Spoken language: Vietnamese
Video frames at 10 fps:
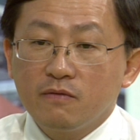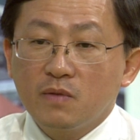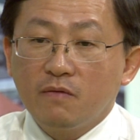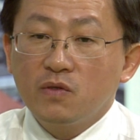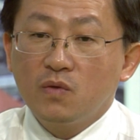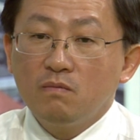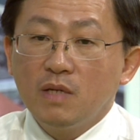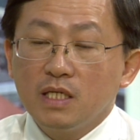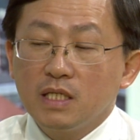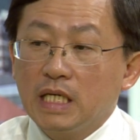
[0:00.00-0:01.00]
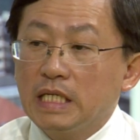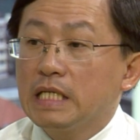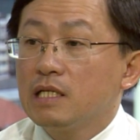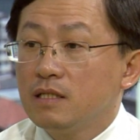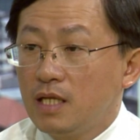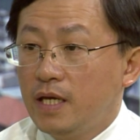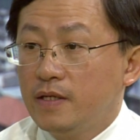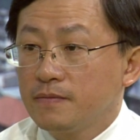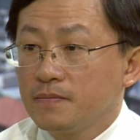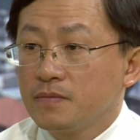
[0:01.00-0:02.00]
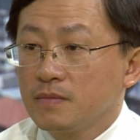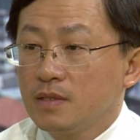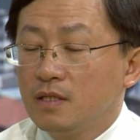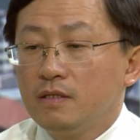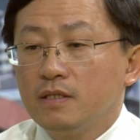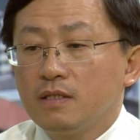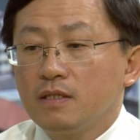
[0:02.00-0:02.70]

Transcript: chúng ta phải chuẩn bị cái cái tinh tế nữa thì,